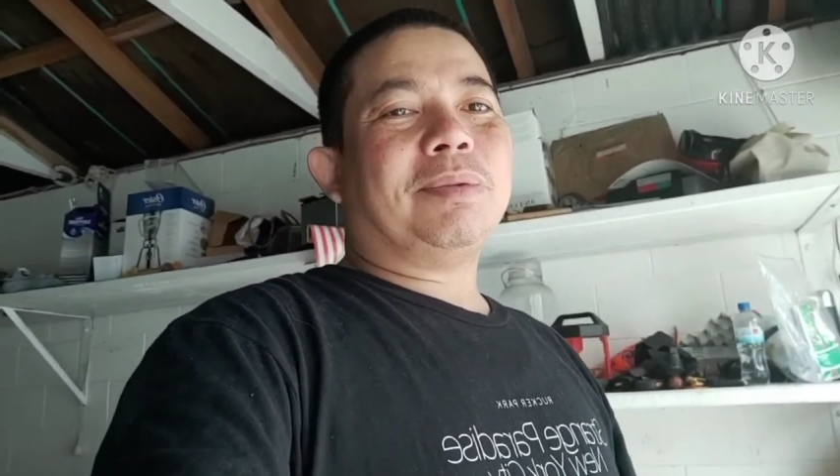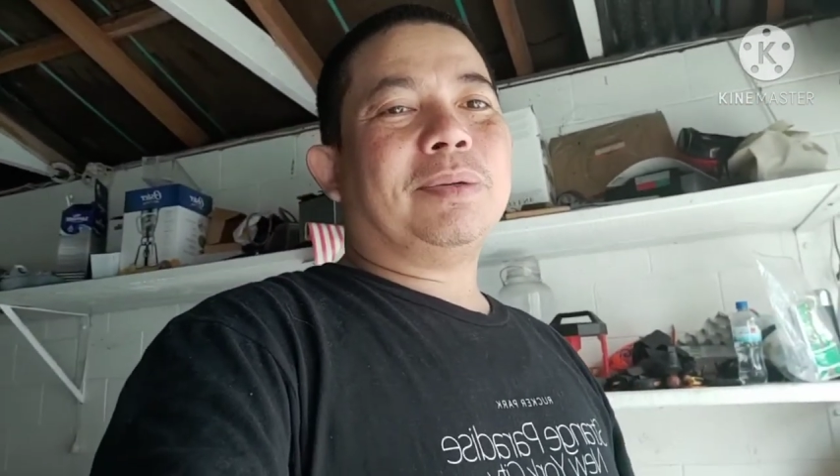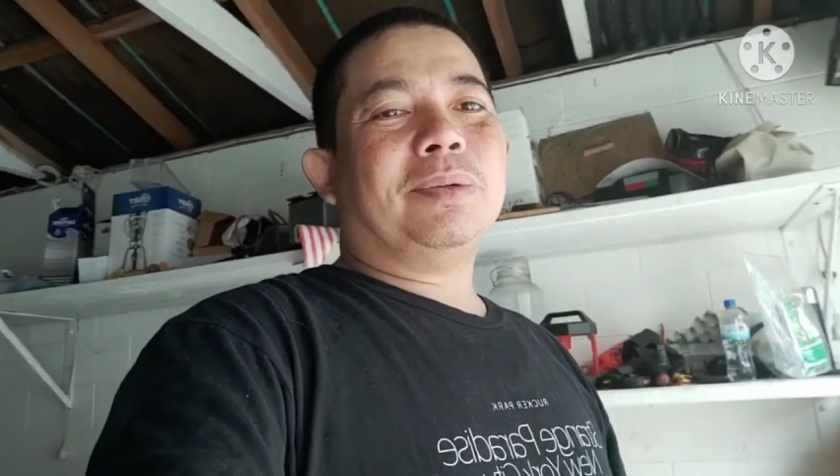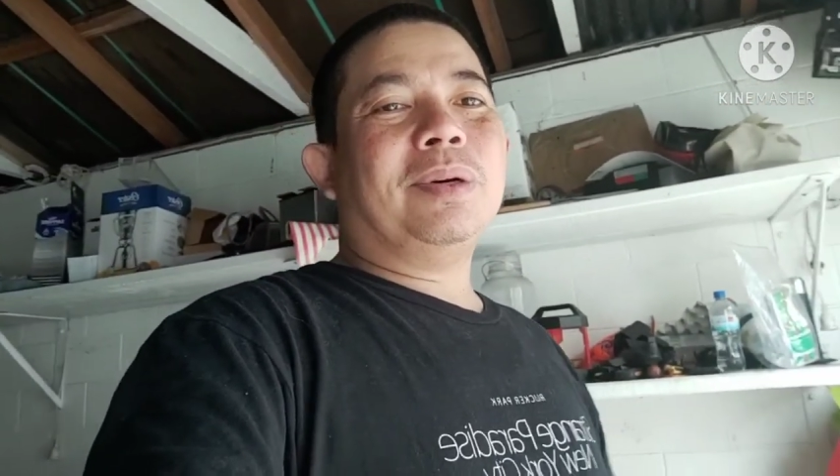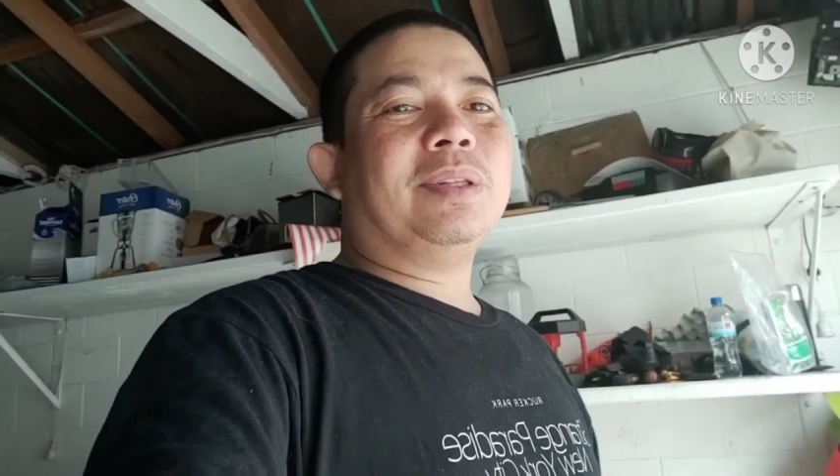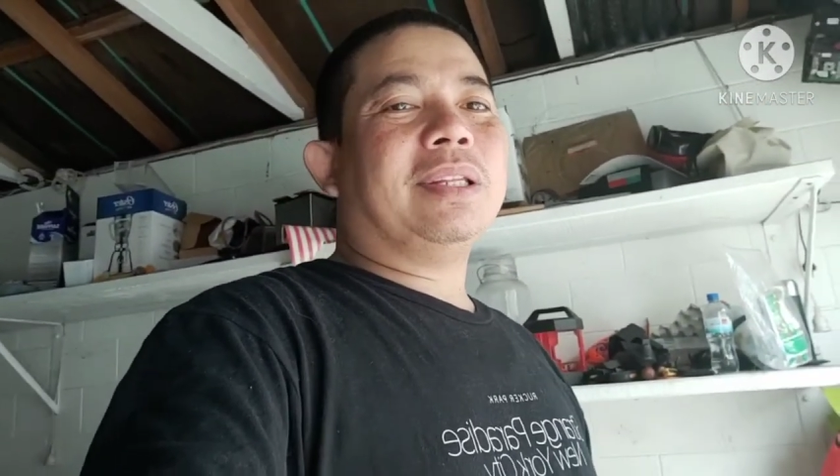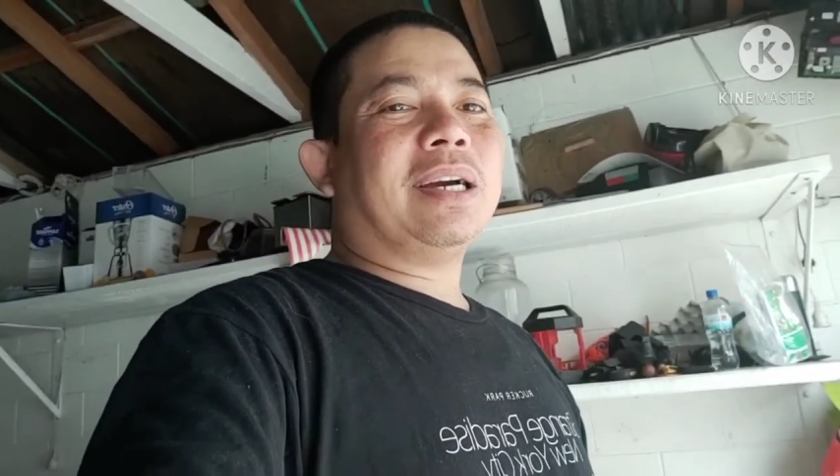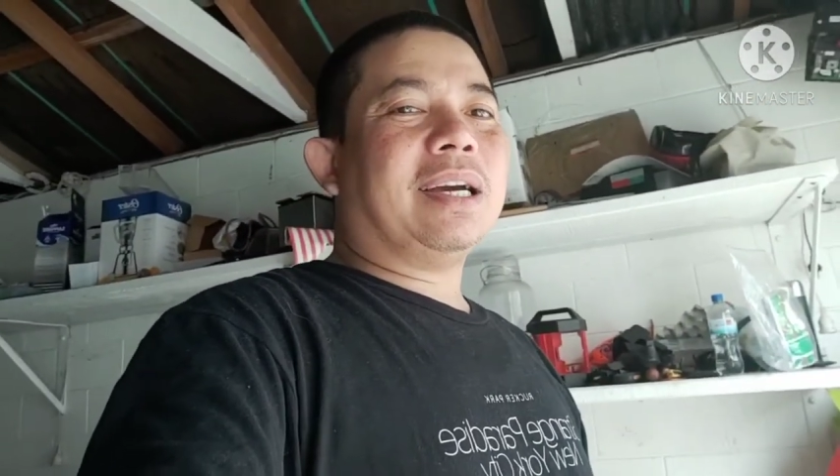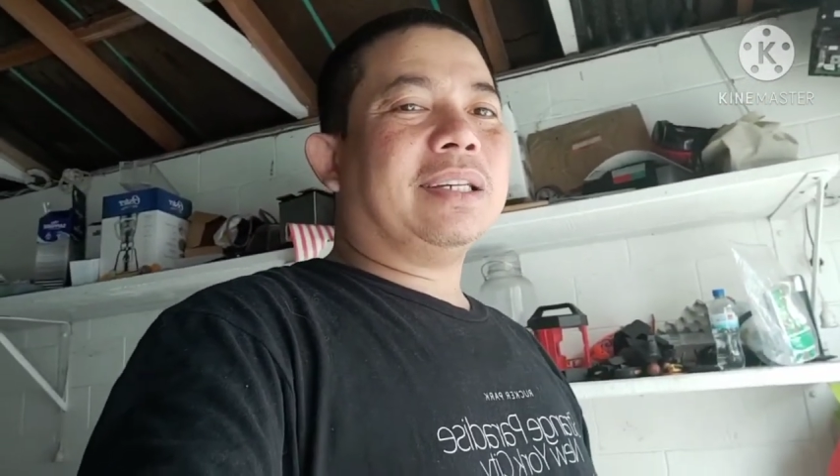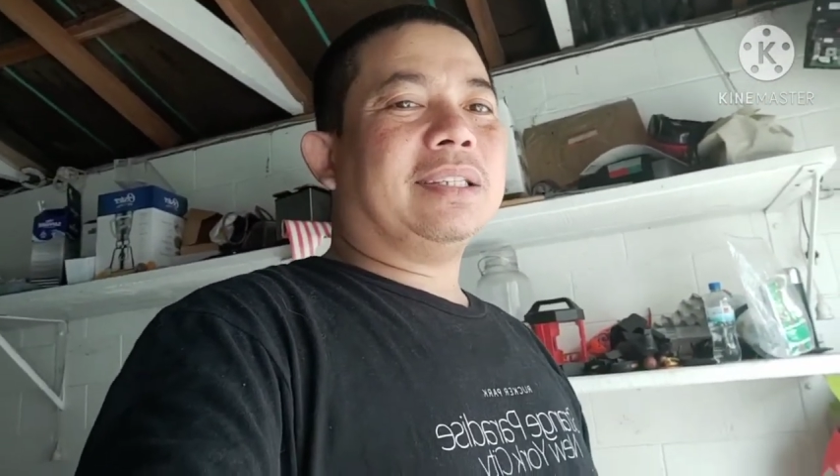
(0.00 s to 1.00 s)
panonood
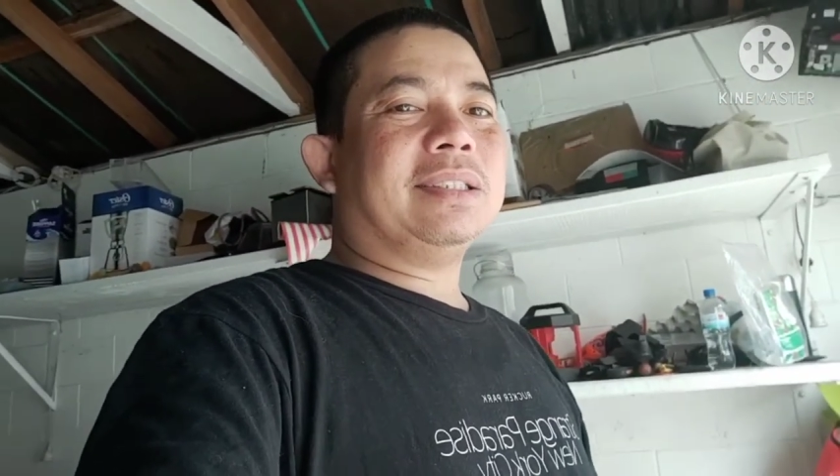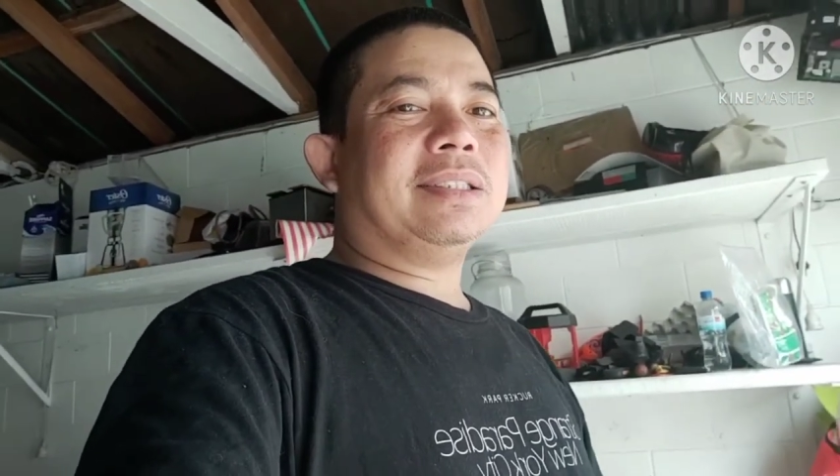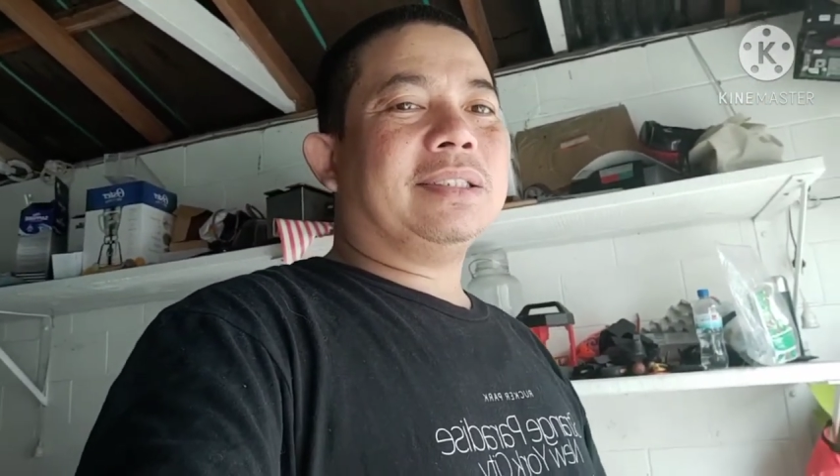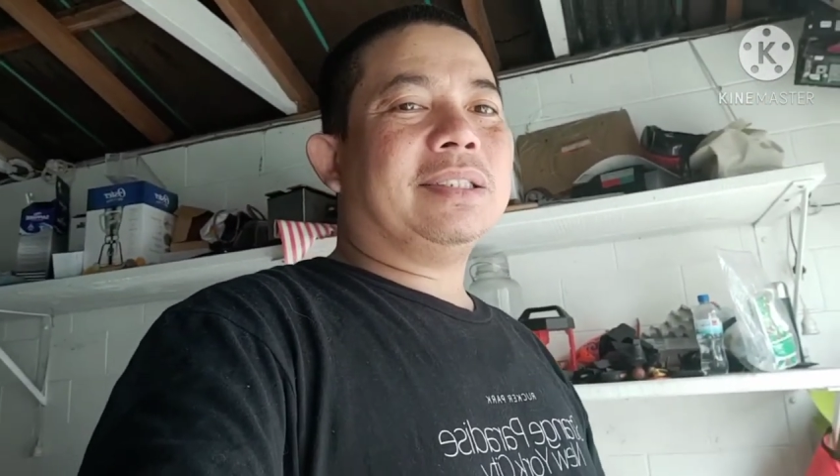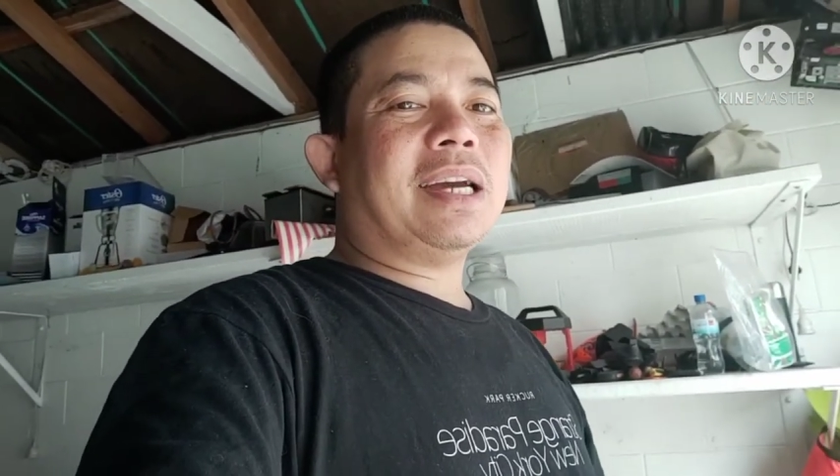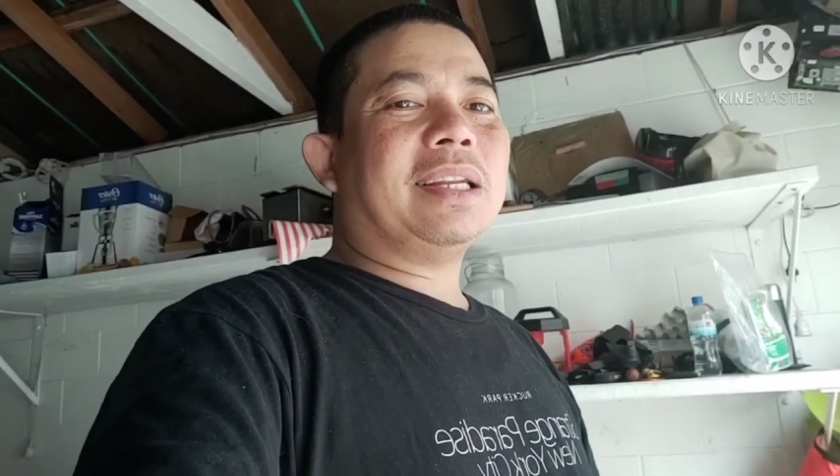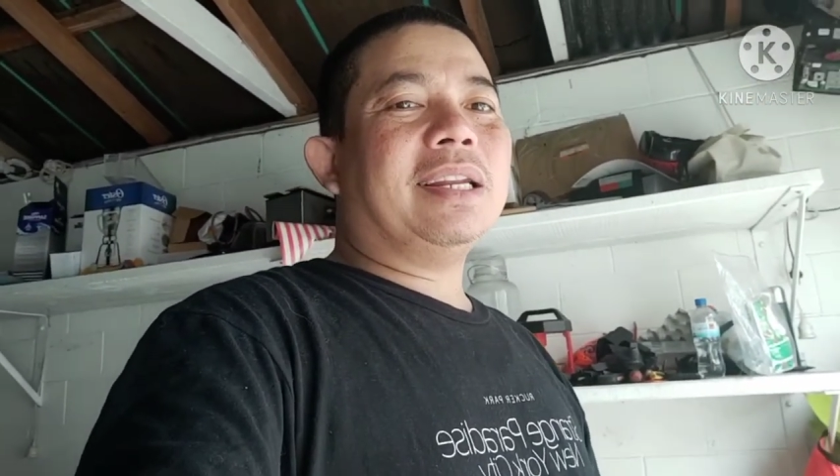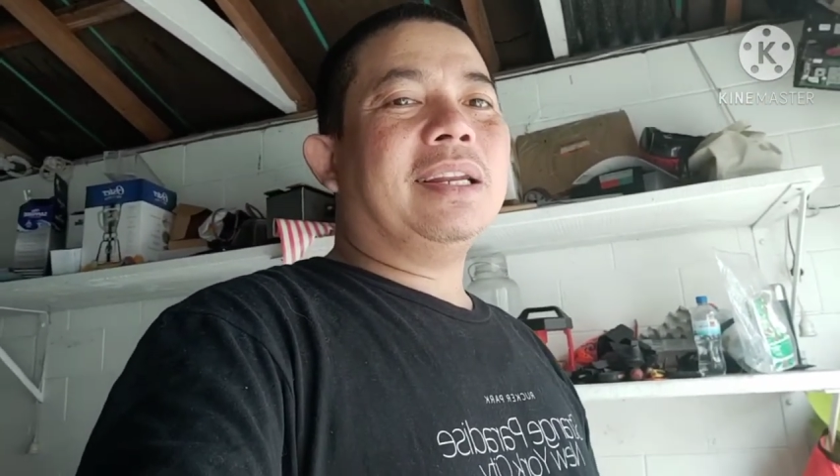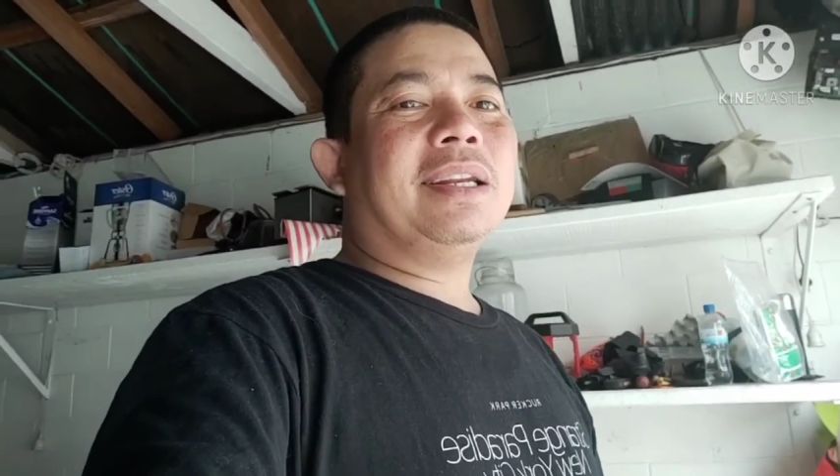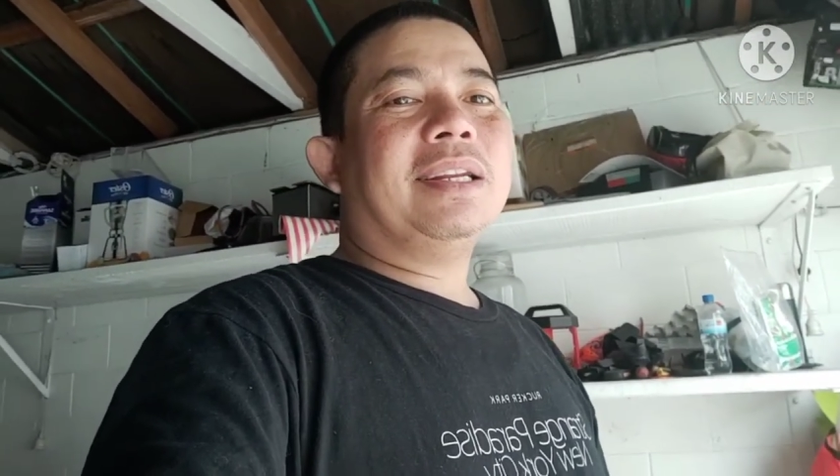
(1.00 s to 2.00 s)
ng aking channel.